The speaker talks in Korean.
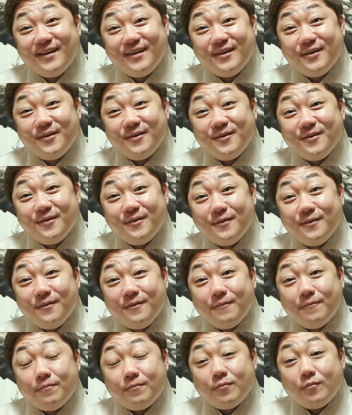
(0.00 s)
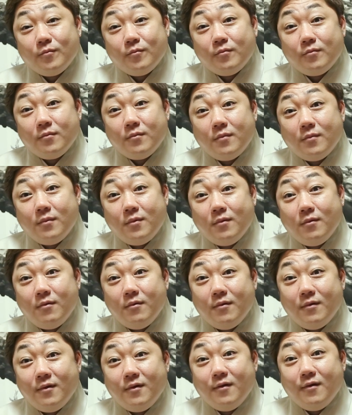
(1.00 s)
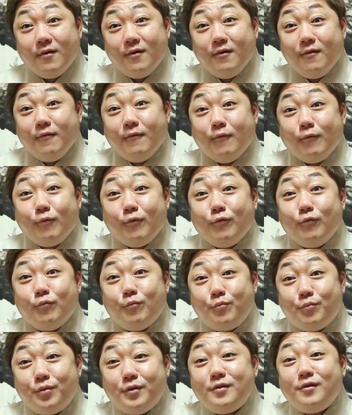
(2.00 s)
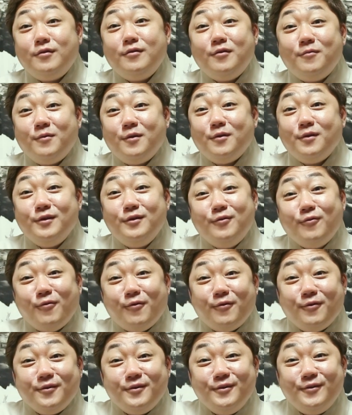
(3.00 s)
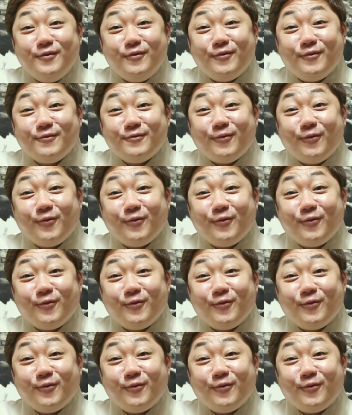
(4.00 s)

아 그래도 빼야죠 손을 봐도. 피드님이 2억을 2억